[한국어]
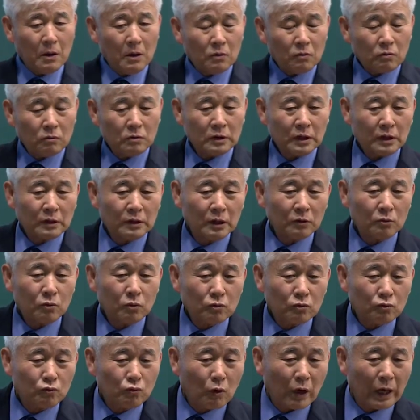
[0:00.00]
우리나라
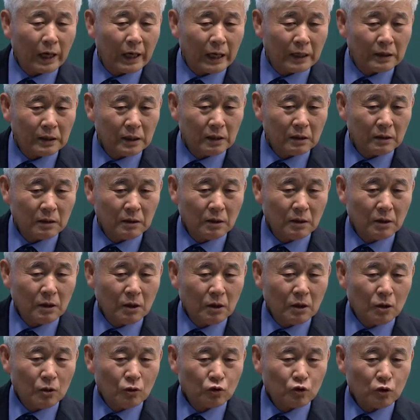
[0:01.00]
대통령 누가 해야 돼?
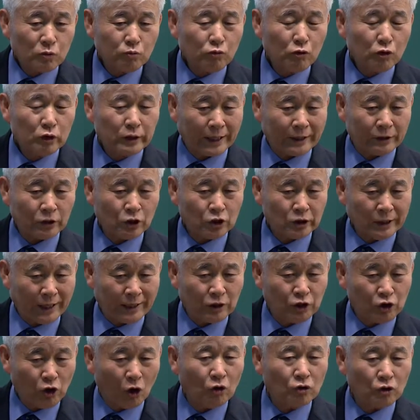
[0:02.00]

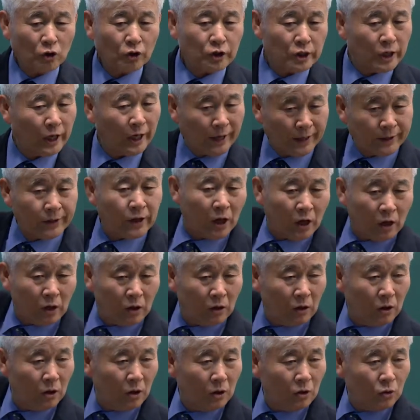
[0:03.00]
25살 청년이 해야 돼.
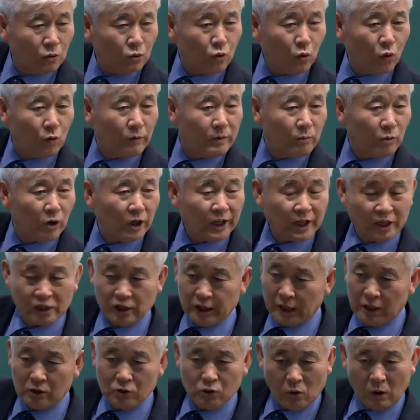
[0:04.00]
그놈이 머리가
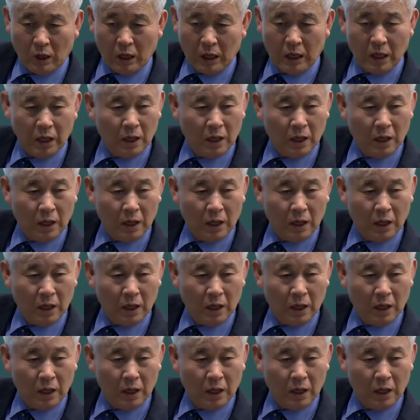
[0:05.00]
제일 좋아.